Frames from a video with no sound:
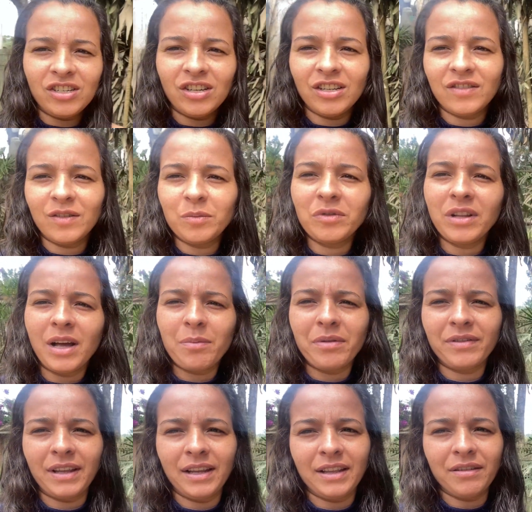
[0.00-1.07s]
nós vamos lá pra
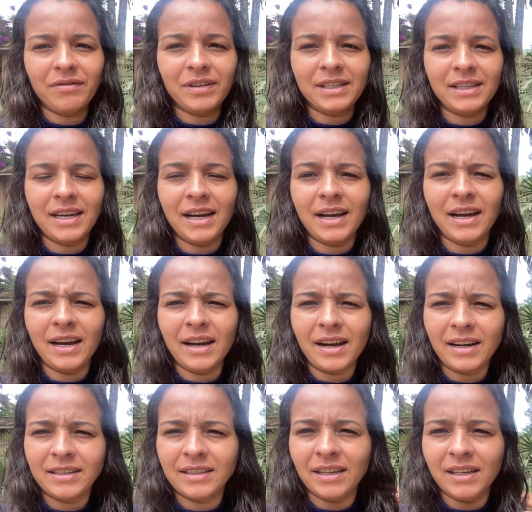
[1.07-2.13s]
tentar fazer a
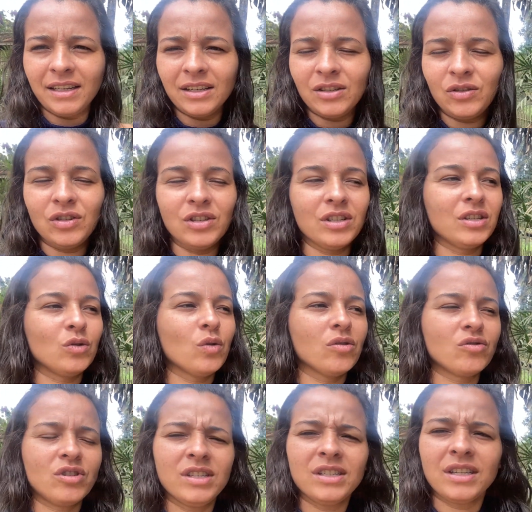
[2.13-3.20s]
carteirinha de, do
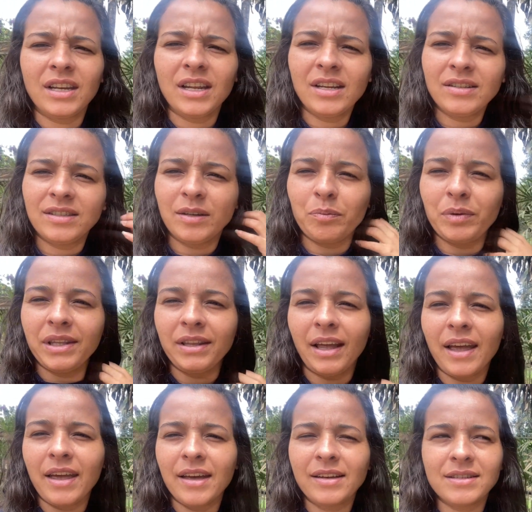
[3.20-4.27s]
autista, né?
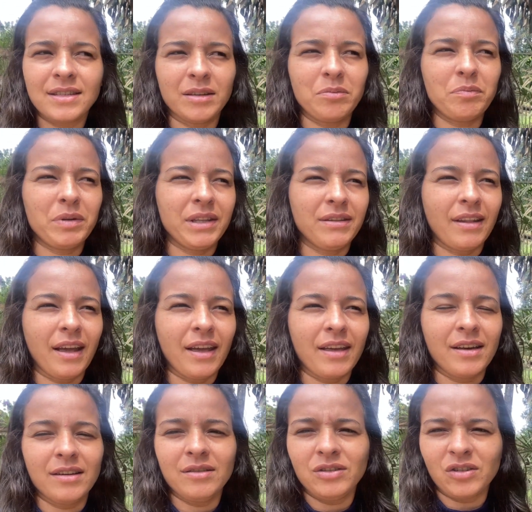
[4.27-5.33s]
Sepiteia,
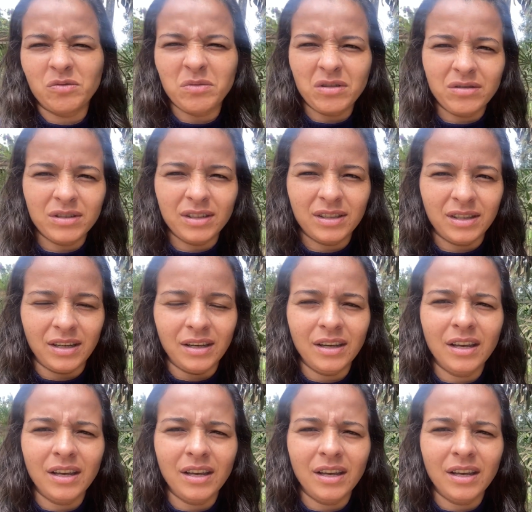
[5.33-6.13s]
sepiteia, acho que uma coisa assim.